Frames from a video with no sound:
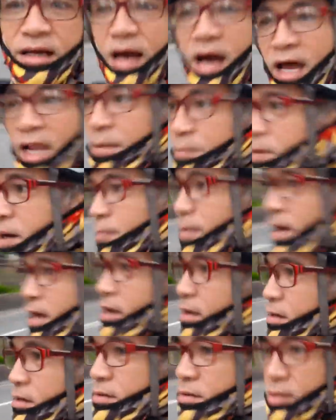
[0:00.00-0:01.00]
naghahanap kami
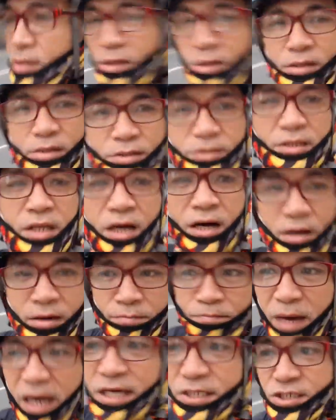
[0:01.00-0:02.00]
ng
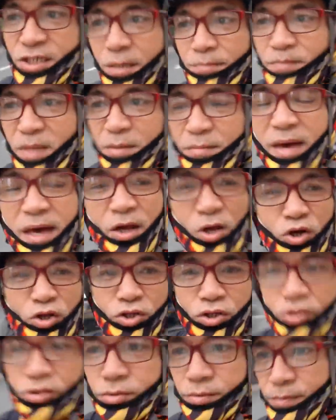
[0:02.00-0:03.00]
bike shop na meron
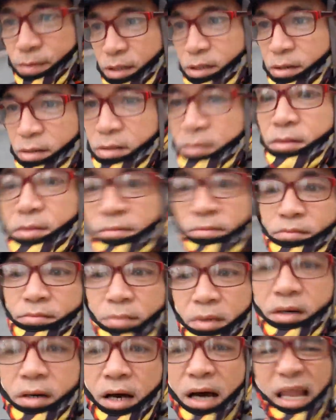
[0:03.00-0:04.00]
no
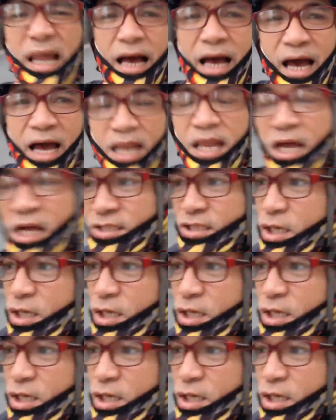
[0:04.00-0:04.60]
malanganin